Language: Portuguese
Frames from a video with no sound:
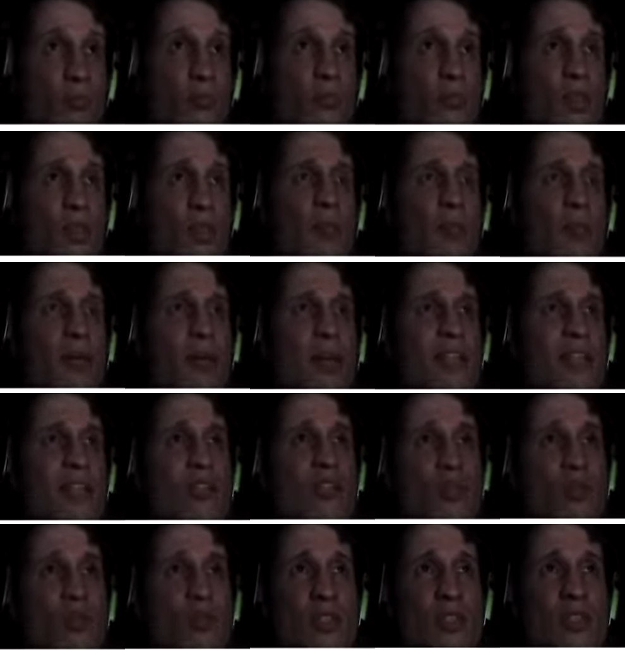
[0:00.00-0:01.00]
Mas
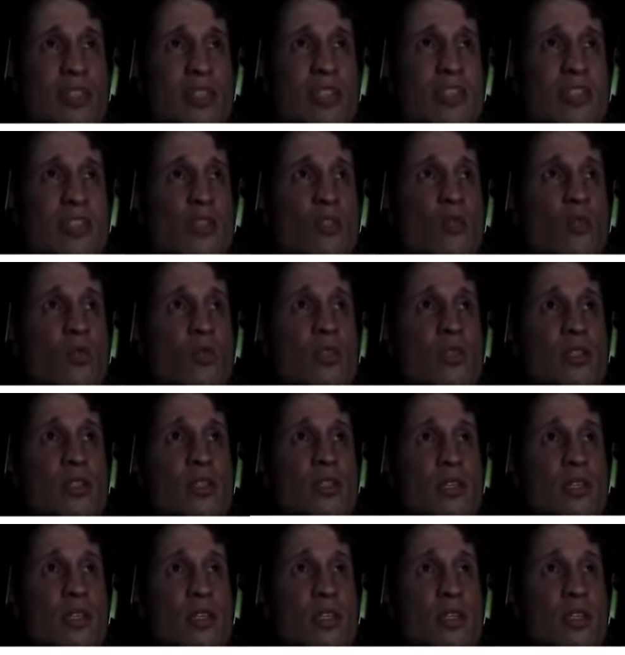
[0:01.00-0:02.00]
todas essas lutas
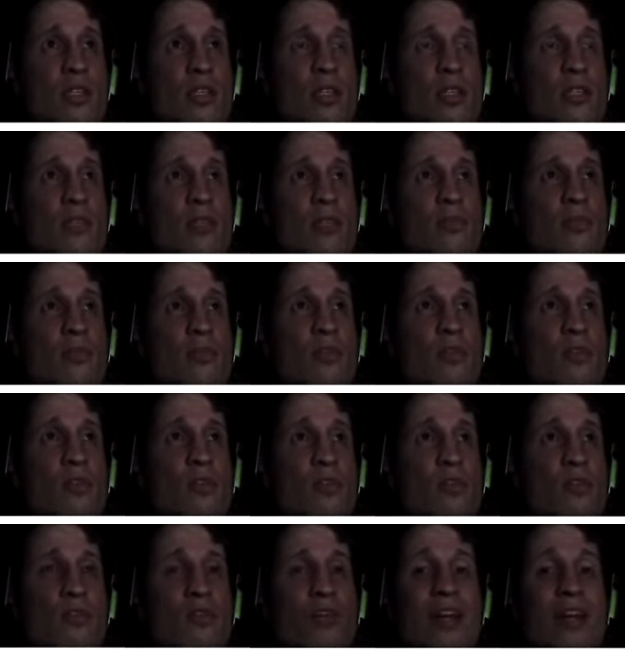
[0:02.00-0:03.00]
aqui
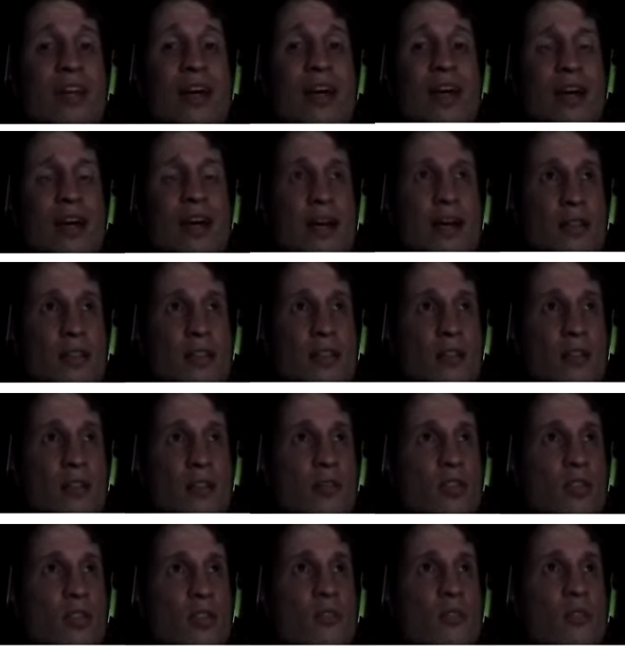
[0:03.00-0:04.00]
foi na raça
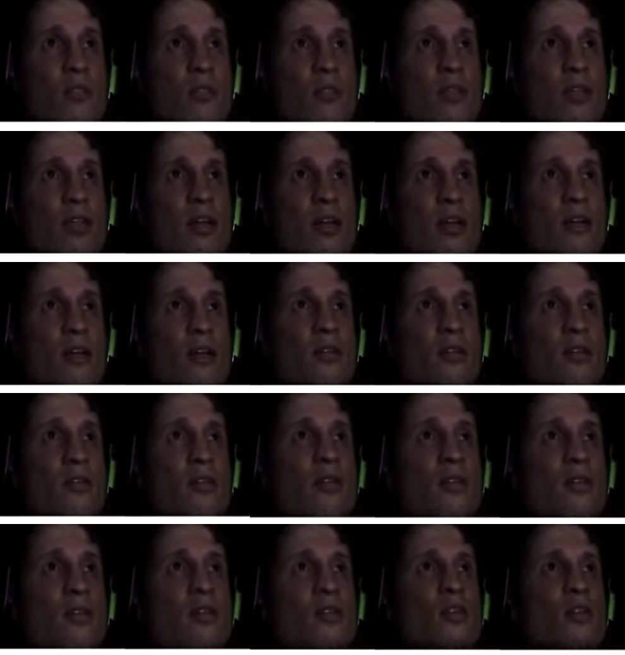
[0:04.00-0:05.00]
mesmo, tá?
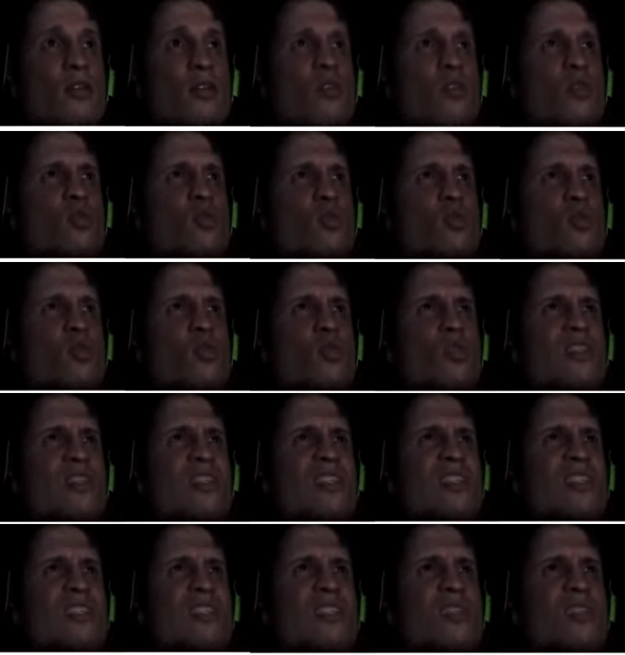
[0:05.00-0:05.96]
Todas as